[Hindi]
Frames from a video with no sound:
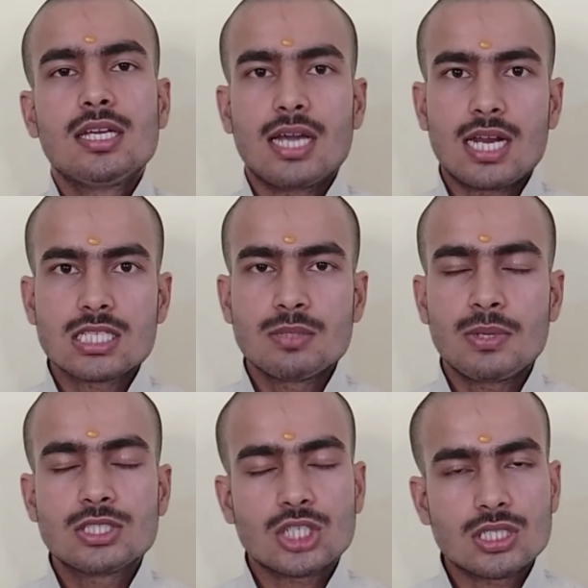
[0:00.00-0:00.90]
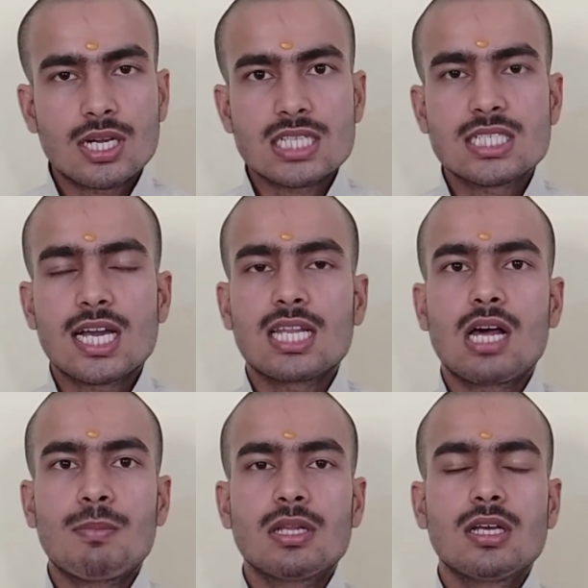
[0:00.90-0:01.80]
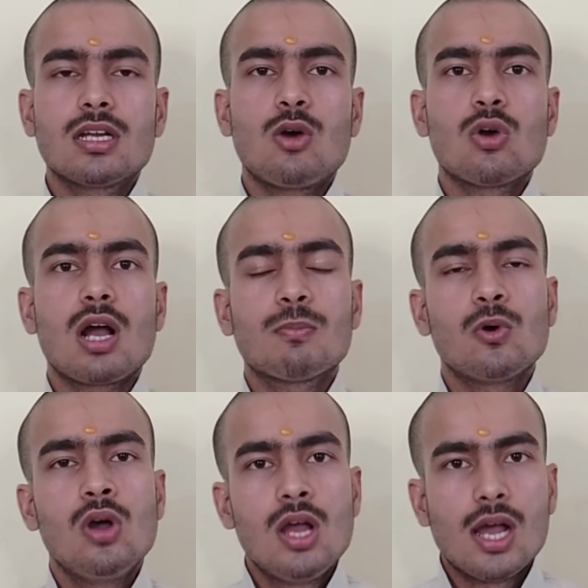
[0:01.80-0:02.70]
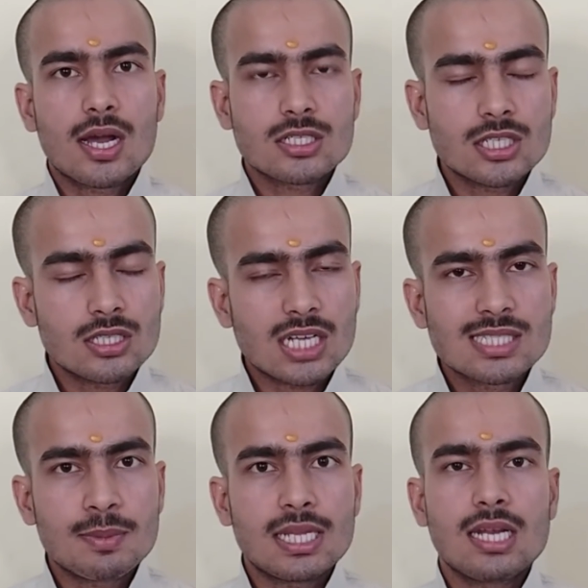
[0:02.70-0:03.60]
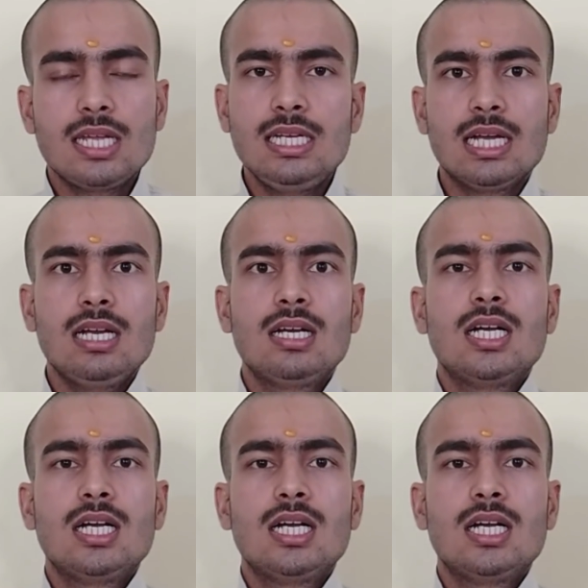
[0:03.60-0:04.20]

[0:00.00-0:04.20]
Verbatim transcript: यह राशिफल चंद्र राशि के आधार पर देखना होगा आपको अगर चंद्र राशि पता नहीं है